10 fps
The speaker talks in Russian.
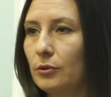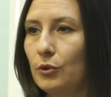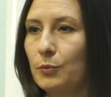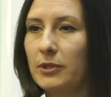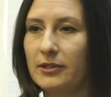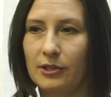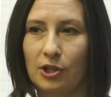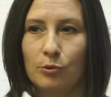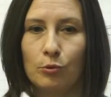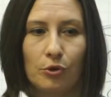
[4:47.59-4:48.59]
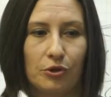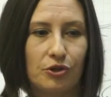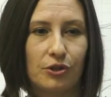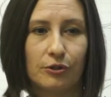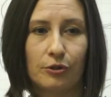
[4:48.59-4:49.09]
То есть по-настоящему
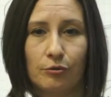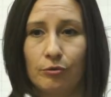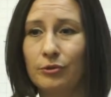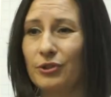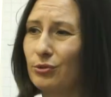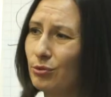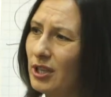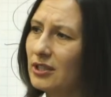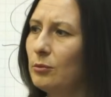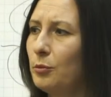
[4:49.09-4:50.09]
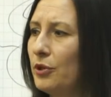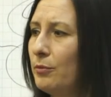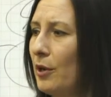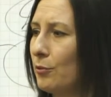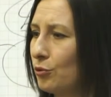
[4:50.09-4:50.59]
юридически это не холдинг, но так-то мы
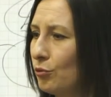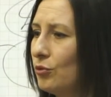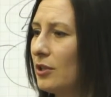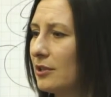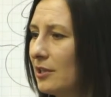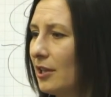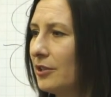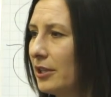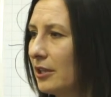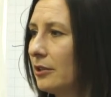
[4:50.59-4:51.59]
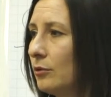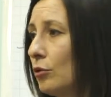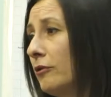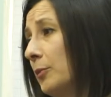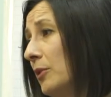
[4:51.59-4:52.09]
понимаем, что у нас для некой
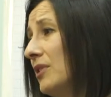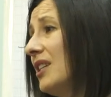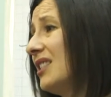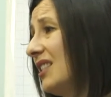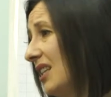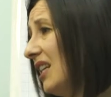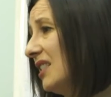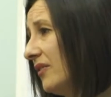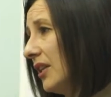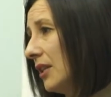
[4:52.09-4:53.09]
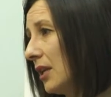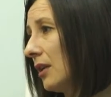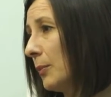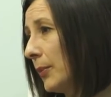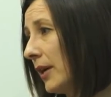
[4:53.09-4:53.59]
налоговой оптимизации есть 2-3
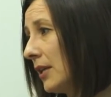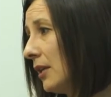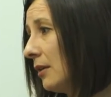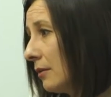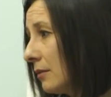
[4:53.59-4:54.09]
компании